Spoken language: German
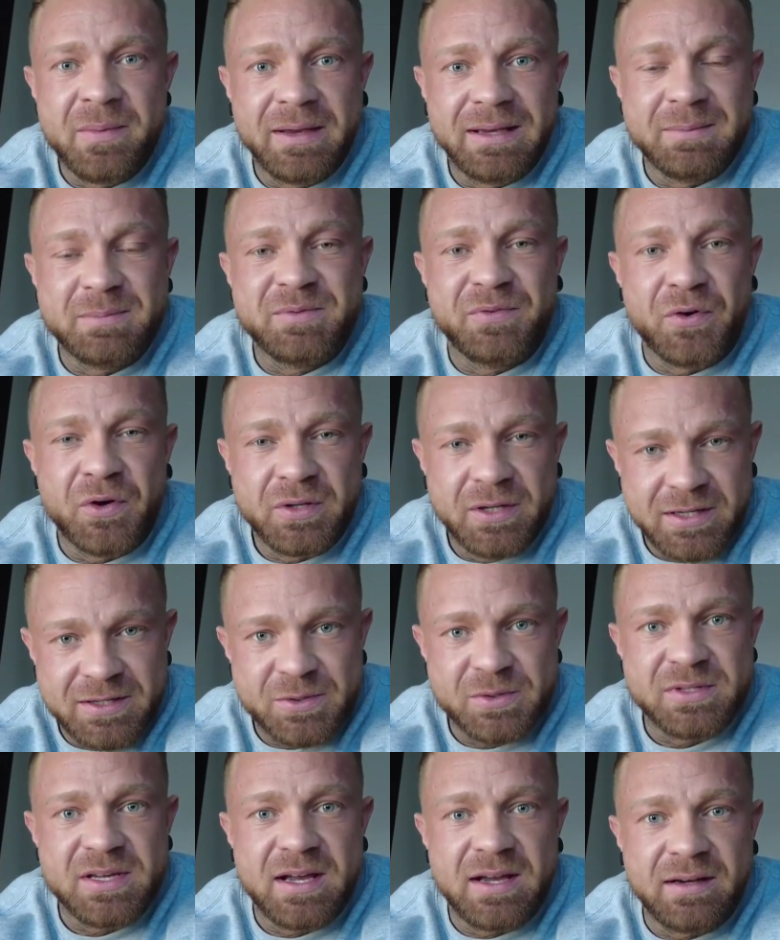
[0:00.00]
mehr gibt es für heute nicht
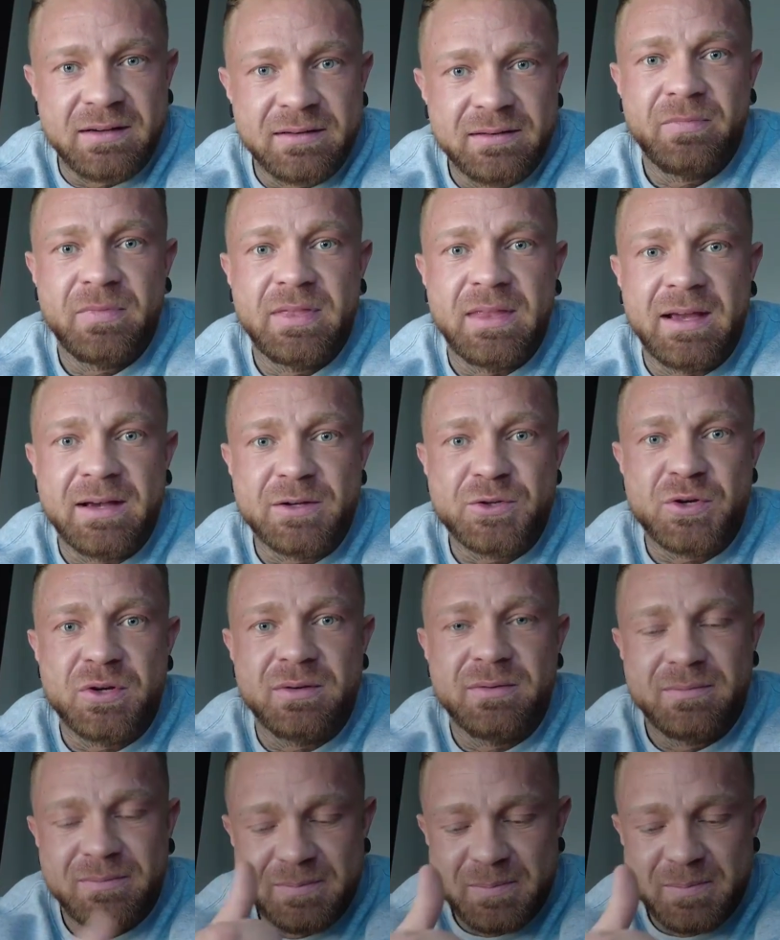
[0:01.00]
zu sagen. Dankeschön.